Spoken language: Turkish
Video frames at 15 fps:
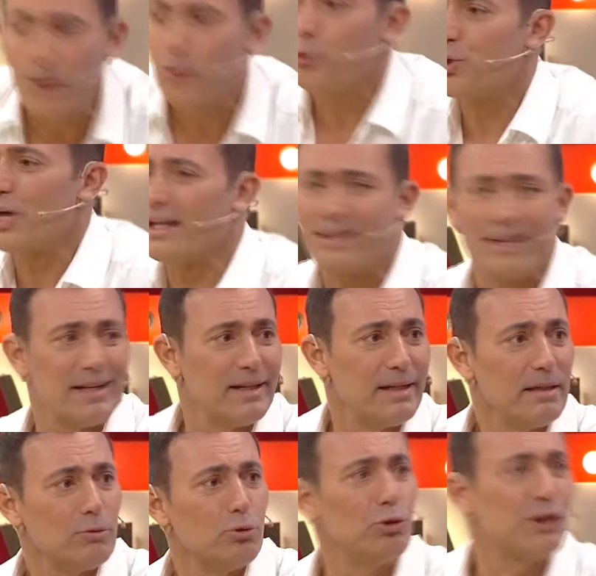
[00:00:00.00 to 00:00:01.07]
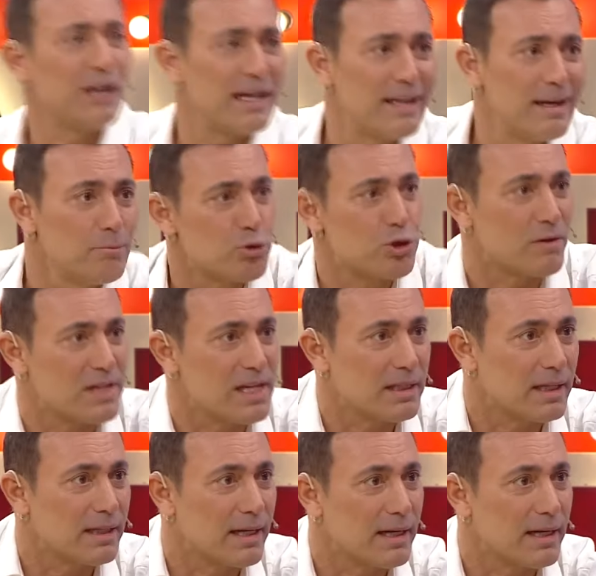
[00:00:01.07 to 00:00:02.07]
uçaktan in Türkiye'de Mustafa Sandal